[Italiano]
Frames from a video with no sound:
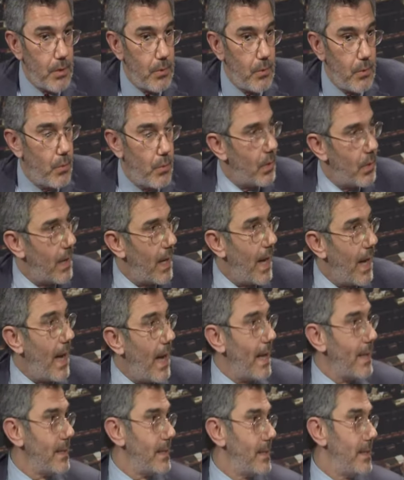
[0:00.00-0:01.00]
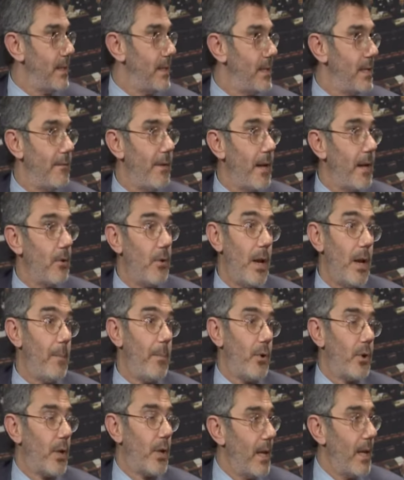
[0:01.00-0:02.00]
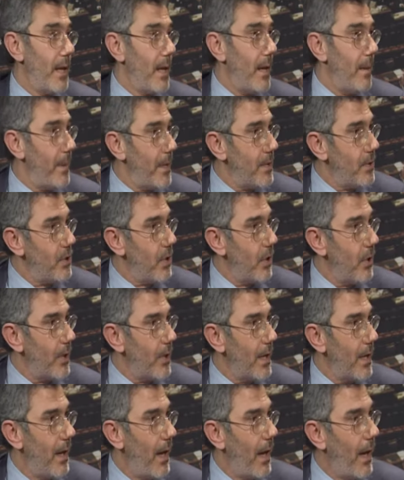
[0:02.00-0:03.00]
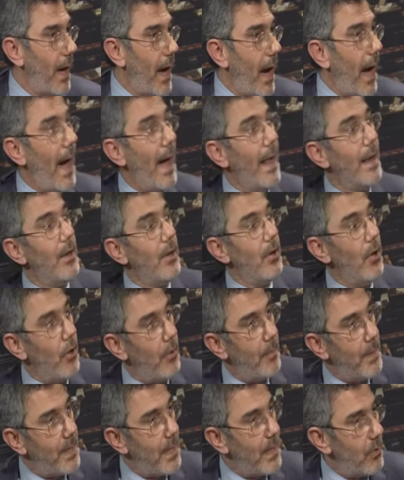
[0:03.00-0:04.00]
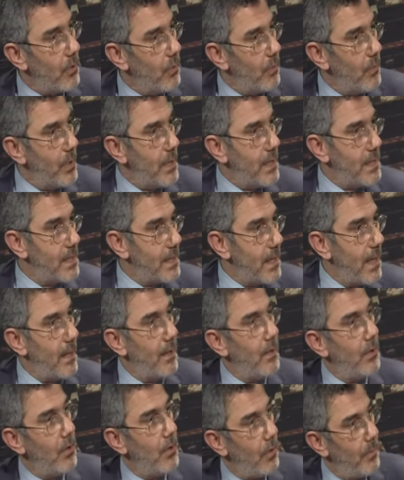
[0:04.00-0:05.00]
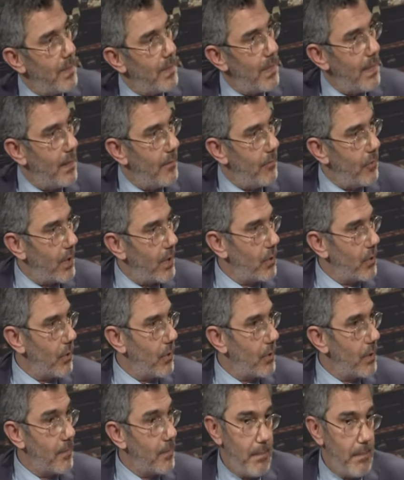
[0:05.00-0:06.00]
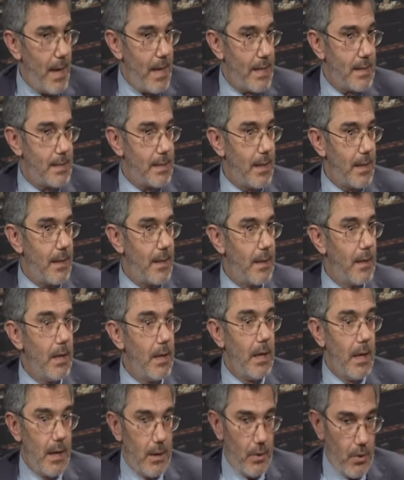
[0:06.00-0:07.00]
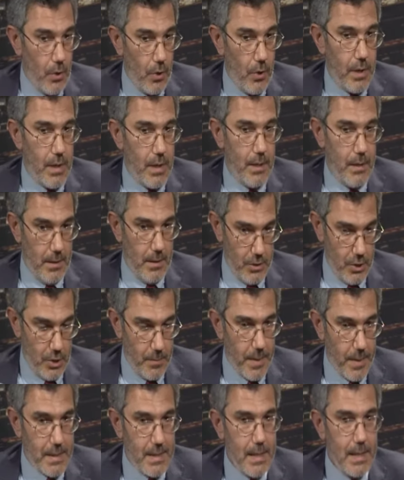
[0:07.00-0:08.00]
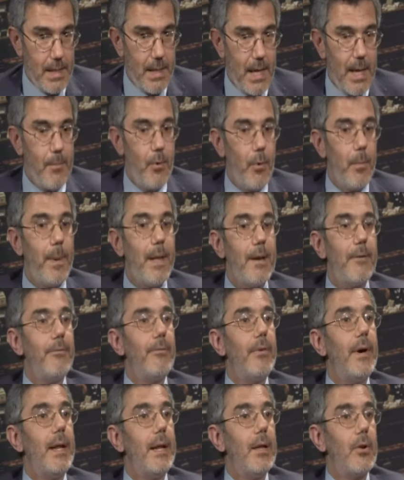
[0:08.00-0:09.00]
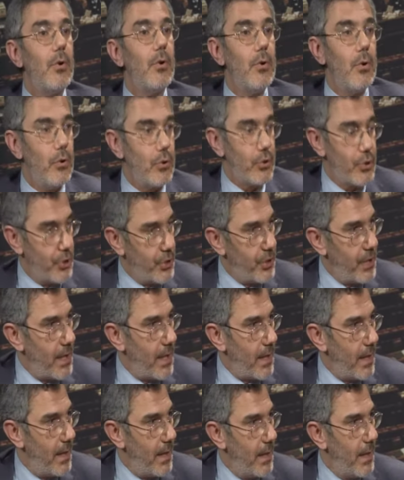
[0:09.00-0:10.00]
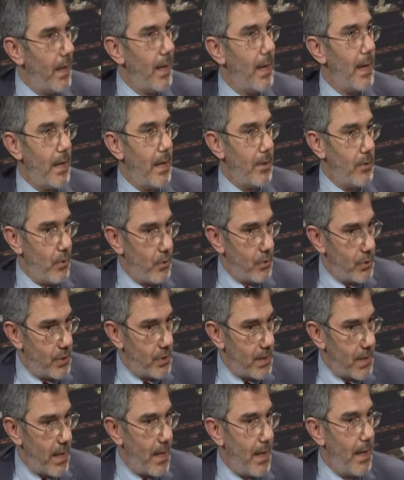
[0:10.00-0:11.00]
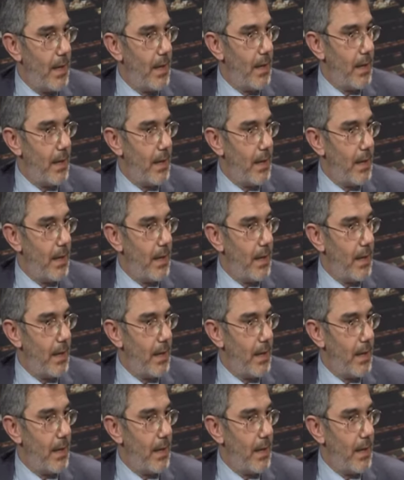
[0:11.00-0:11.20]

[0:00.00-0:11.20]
a nulla, anzi si fanno le porcherie peggiori a nome dei comunisti, a nome dei lavoratori. Basta, noi ci presentiamo per fare conoscere la nostra